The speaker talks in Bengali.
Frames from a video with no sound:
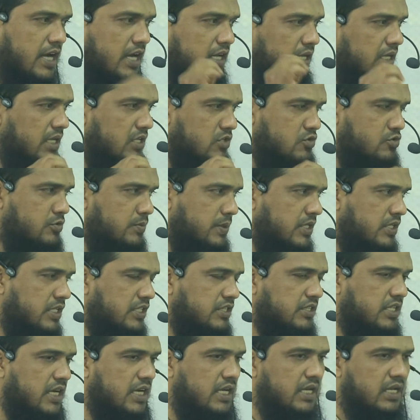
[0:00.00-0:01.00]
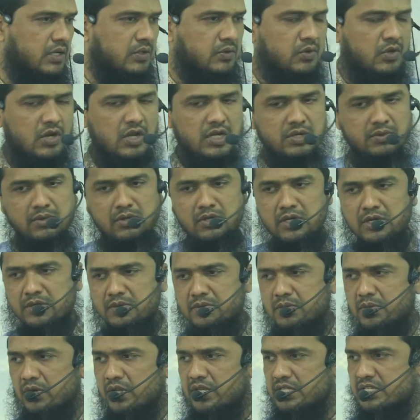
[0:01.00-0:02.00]
আল্লাহ সুবানা তালা কোরআনে
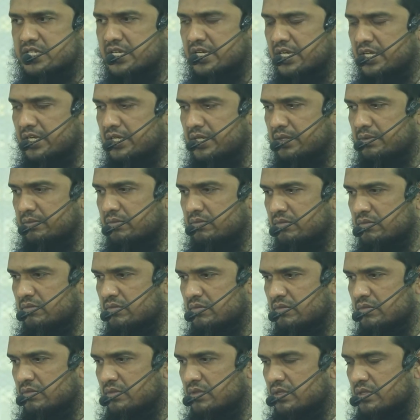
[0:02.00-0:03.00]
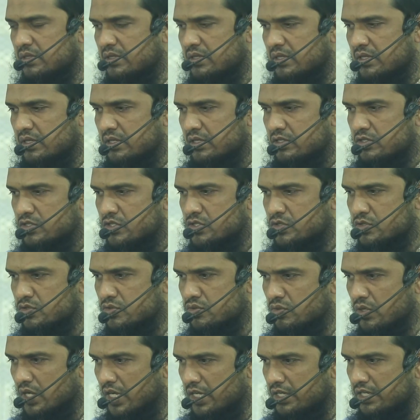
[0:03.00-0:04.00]
উল্লেখ করেছেন
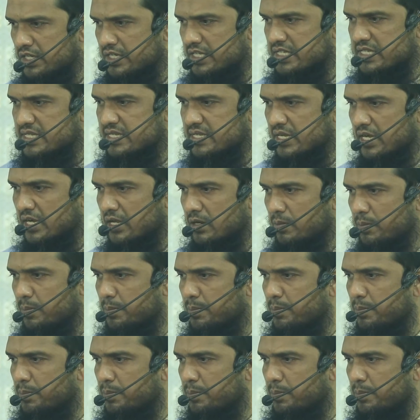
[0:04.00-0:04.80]
সুরা নিসার